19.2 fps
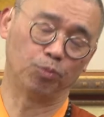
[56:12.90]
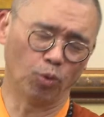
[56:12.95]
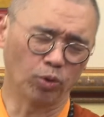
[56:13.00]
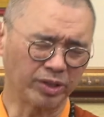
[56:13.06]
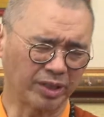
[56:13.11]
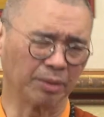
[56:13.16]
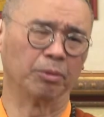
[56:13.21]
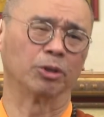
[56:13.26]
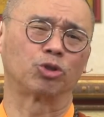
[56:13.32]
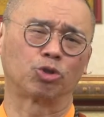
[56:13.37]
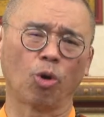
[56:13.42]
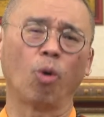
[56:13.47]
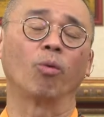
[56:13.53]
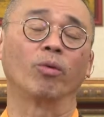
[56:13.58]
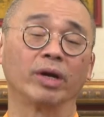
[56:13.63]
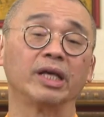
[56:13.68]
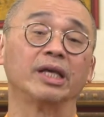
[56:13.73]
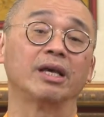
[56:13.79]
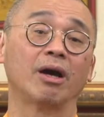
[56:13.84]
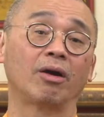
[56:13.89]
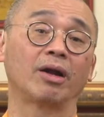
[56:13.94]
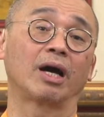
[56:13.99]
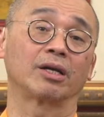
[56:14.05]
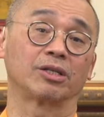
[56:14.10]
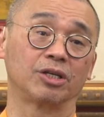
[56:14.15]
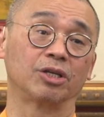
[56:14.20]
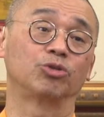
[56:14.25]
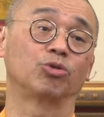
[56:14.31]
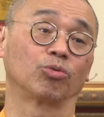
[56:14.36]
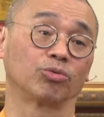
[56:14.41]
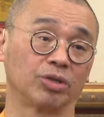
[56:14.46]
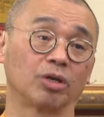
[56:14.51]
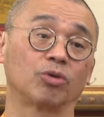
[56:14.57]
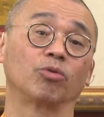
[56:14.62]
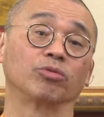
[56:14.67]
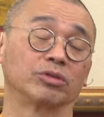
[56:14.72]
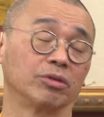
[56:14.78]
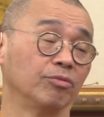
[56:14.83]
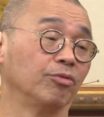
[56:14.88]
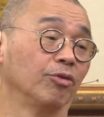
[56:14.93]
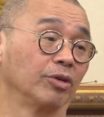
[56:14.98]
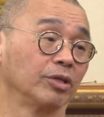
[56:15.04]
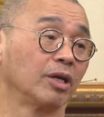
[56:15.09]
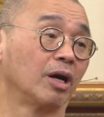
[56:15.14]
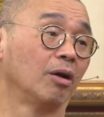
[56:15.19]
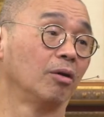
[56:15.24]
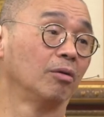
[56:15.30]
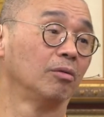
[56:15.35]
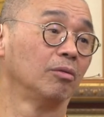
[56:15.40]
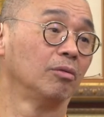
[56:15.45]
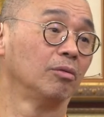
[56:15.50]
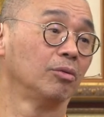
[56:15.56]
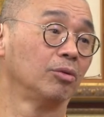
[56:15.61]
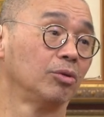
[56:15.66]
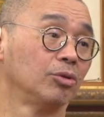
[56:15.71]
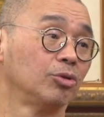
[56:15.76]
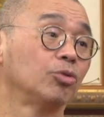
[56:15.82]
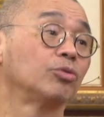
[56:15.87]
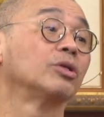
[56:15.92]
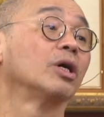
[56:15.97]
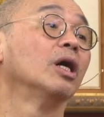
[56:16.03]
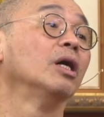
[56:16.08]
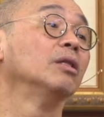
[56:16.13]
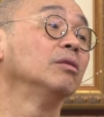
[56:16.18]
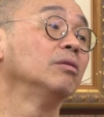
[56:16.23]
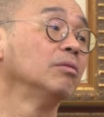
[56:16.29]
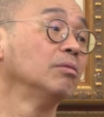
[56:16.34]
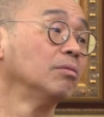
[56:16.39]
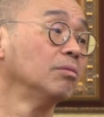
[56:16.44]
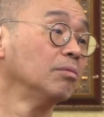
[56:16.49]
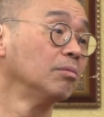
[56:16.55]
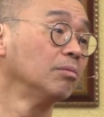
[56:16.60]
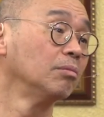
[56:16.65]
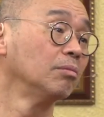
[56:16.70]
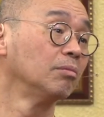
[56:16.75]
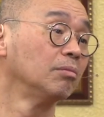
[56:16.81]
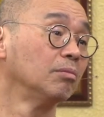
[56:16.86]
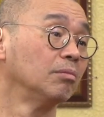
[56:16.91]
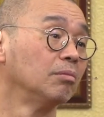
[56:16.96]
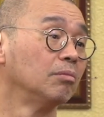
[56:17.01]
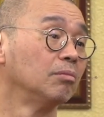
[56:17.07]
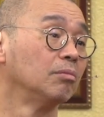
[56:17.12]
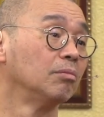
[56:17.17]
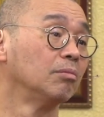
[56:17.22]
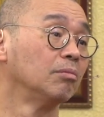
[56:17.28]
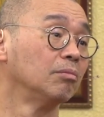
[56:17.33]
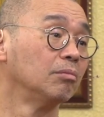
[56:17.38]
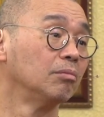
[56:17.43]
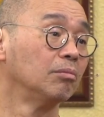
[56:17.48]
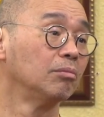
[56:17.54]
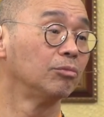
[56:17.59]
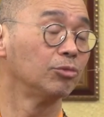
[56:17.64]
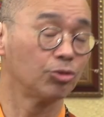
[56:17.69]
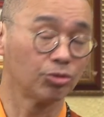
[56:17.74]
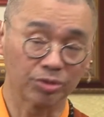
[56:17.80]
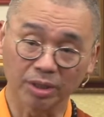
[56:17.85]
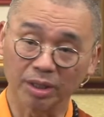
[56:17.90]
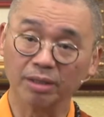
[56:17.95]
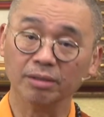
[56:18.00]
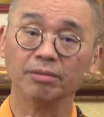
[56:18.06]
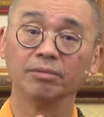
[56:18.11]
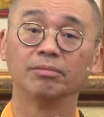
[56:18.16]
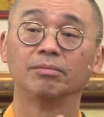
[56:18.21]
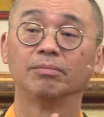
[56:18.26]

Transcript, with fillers: 我什么动力要让一切众生共成佛道？就是恩，就是恩。